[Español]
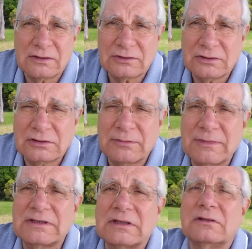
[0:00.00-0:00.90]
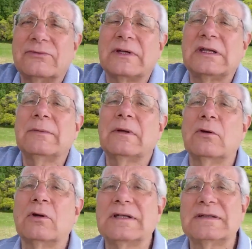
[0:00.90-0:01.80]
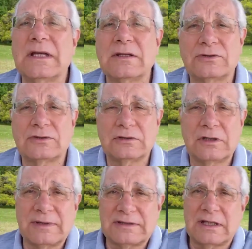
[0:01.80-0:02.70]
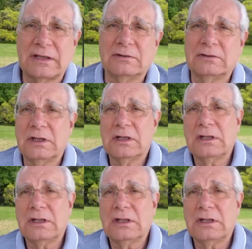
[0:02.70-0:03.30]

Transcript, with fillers: no son demasiado efectivas o quizás no son demasiado